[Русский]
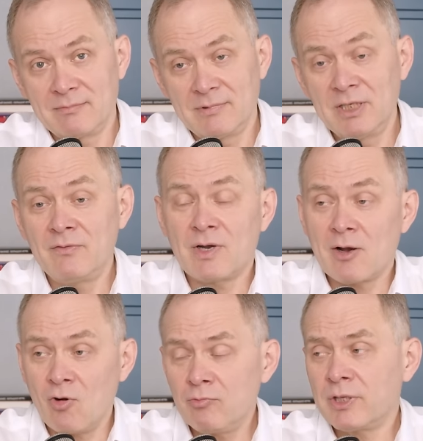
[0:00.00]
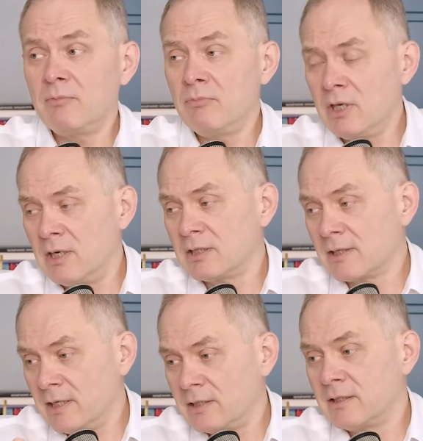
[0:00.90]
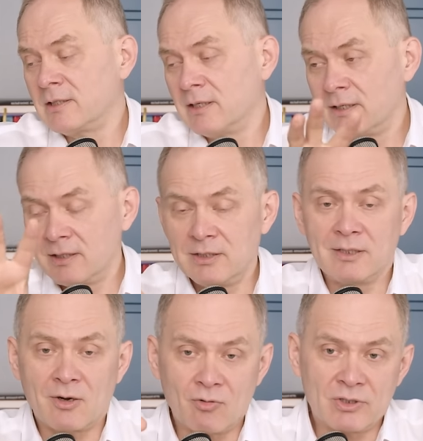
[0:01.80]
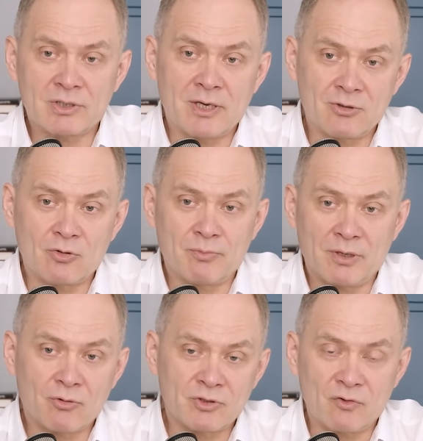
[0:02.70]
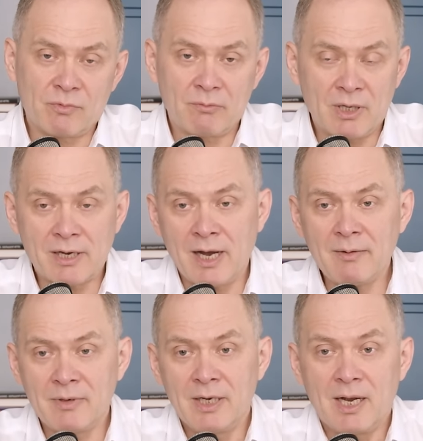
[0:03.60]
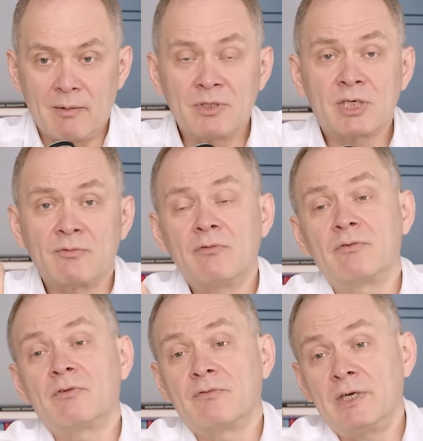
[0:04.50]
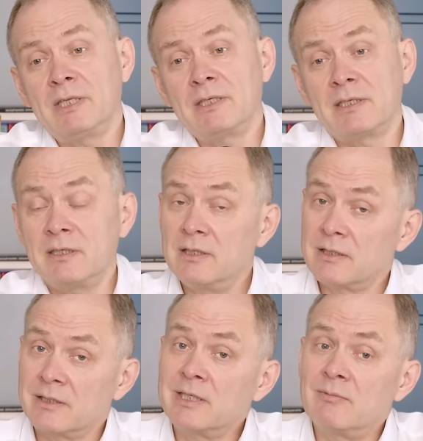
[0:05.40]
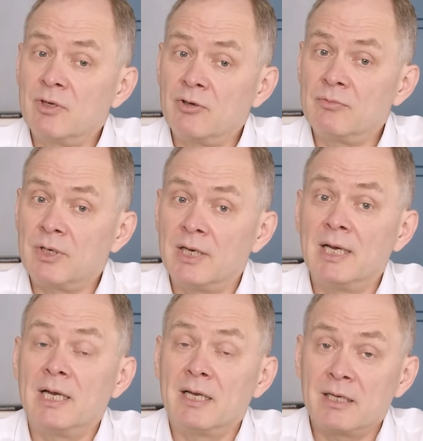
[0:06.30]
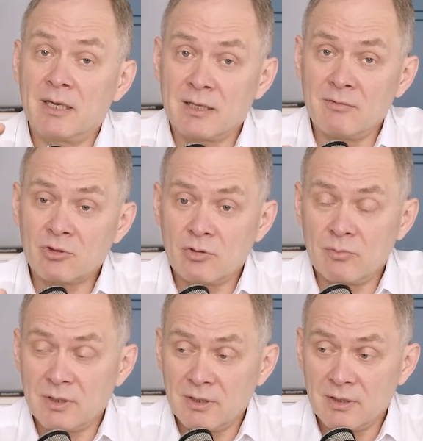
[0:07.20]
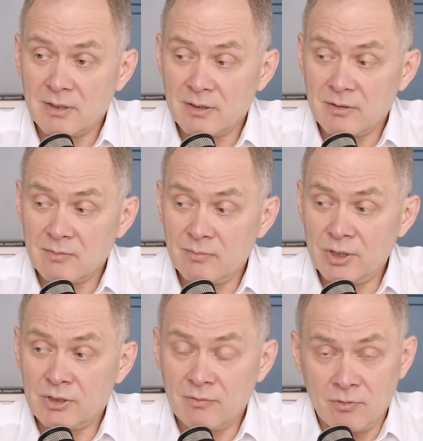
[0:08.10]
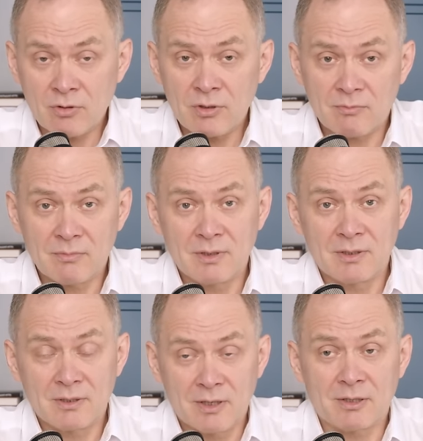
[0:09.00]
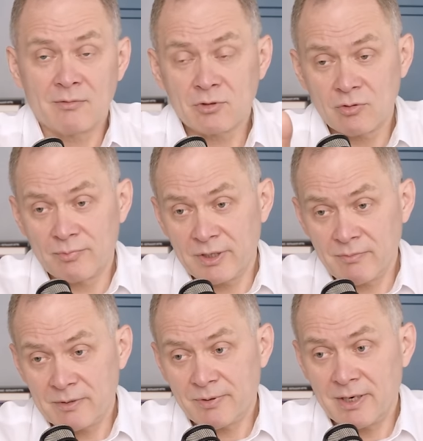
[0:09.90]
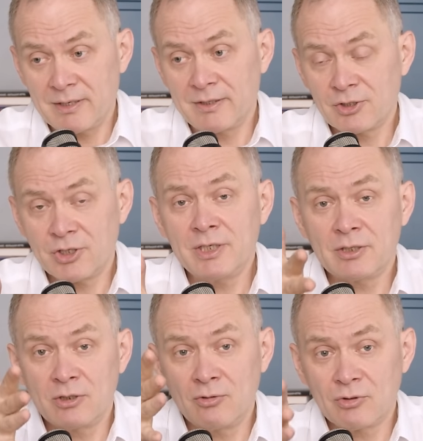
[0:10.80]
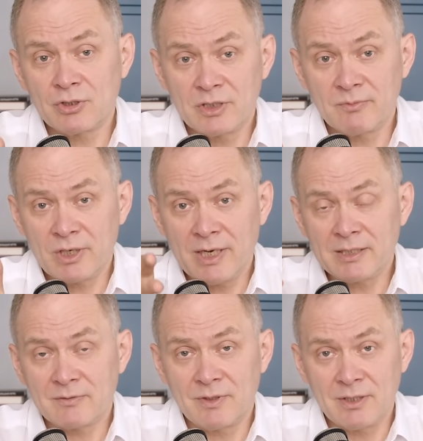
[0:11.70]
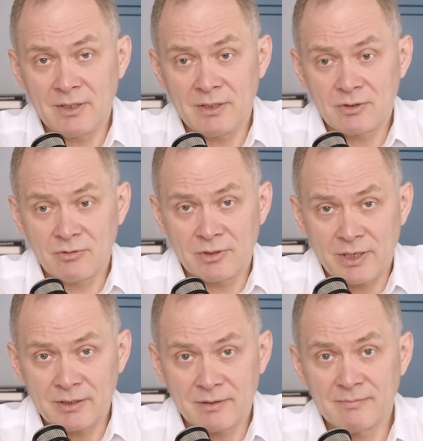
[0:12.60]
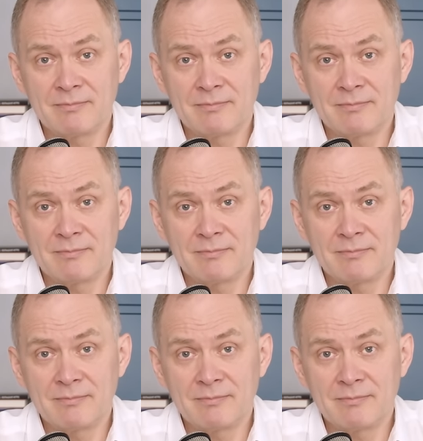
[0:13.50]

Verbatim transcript: не в каком-то мире, знаете, где единороги скачут по розовым облакам, а мы живем вот в этой среде, с этими людьми. И для того, чтобы быть твердым, для того, чтобы принимать правильные решения, ты должен измерять свои результаты.